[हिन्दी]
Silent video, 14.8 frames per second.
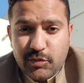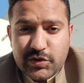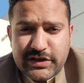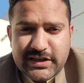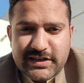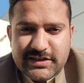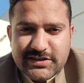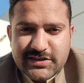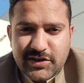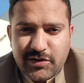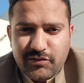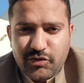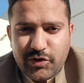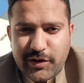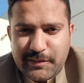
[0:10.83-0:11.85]
बोलते हैं किसके
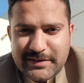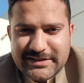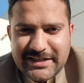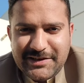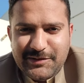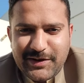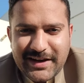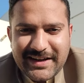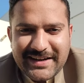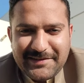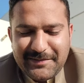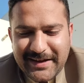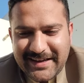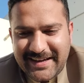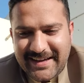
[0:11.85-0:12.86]
हैं वो ए बी सी वाला
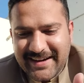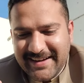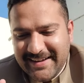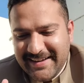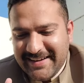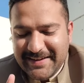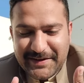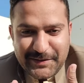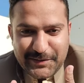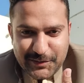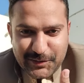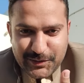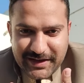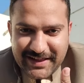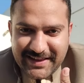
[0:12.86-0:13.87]
नहीं मैं कह रहा
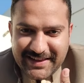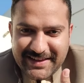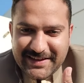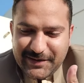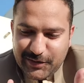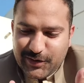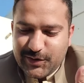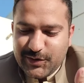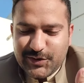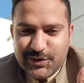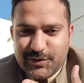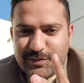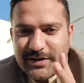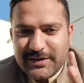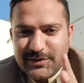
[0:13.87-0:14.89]
गूगल और
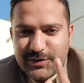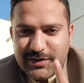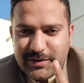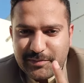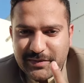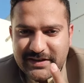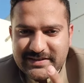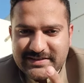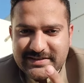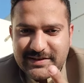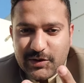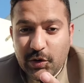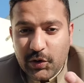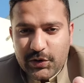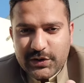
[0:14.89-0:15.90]
यूट्यूब ये दो कंपनीज़
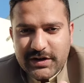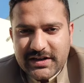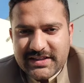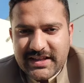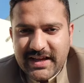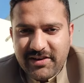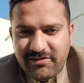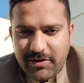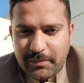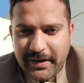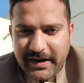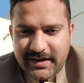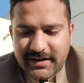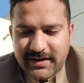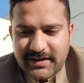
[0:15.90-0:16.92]
ऑन करते हैं
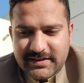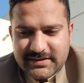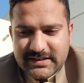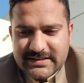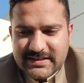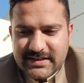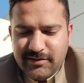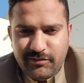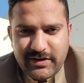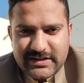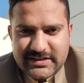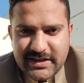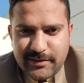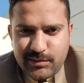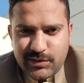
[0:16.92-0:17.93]
अल्फ़ाबेट जैसे हम
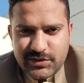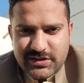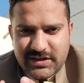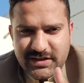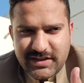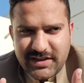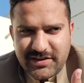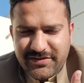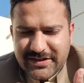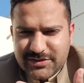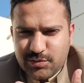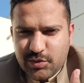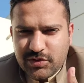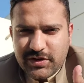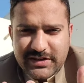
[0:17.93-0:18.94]
व्हाट्सएप यूज़ करते हैं
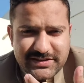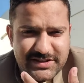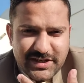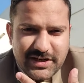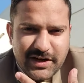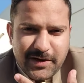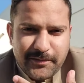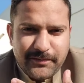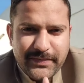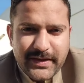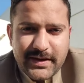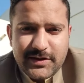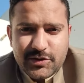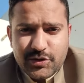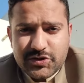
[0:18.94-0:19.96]
फेसबुक इंस्टाग्राम
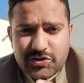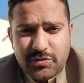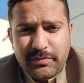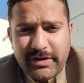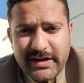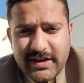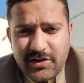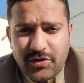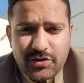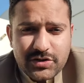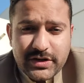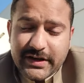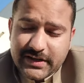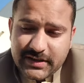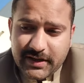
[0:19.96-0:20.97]
तो इसको मेटा
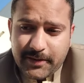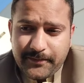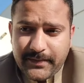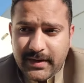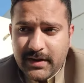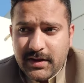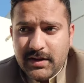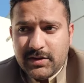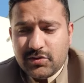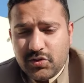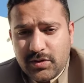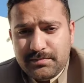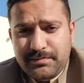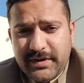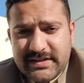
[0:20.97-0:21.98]
ऑन करता है
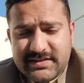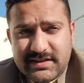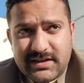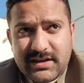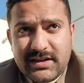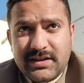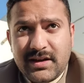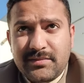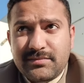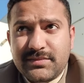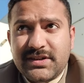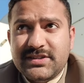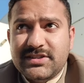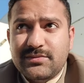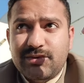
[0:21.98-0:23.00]
तो अब बेसिकली हम
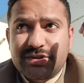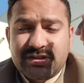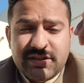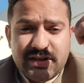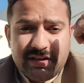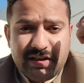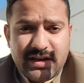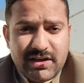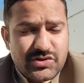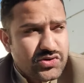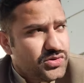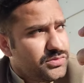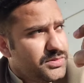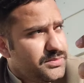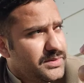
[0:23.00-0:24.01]
ये समझते हैं कि यार
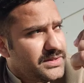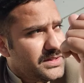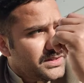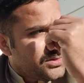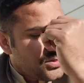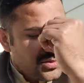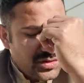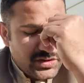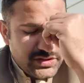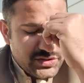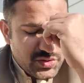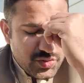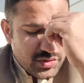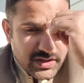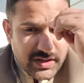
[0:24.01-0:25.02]
जो भी बंदे को कोई
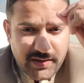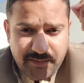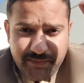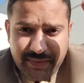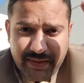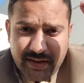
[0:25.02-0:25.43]
इशू होता है